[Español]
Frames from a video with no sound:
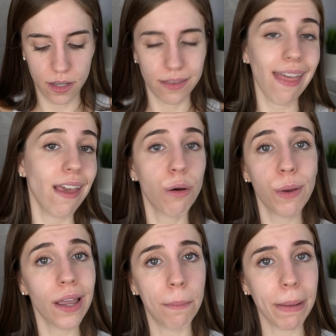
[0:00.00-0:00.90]
Te digo,
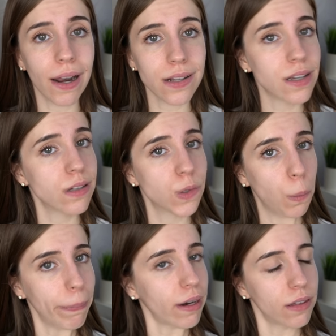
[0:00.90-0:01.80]
güey, la piel grasa es
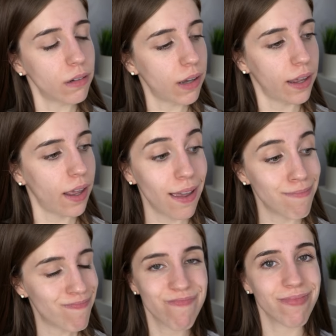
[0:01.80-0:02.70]
un perrito que hay
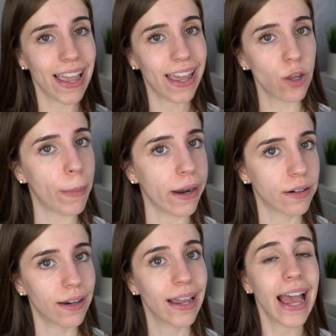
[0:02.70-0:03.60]
que, hay que domar.
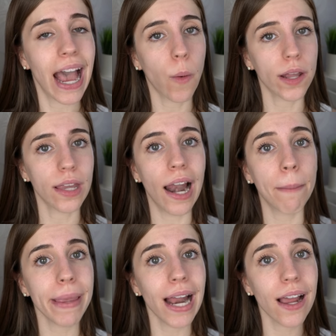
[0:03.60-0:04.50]
Acuérdate,
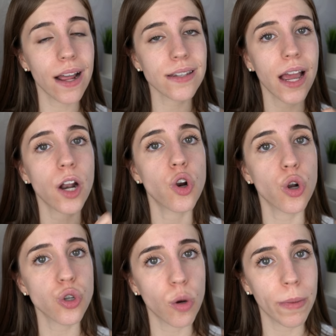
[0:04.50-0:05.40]
la piel grasa no
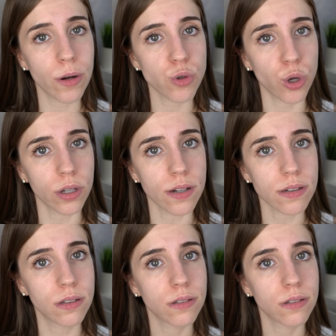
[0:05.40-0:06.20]
nos doma nosotras.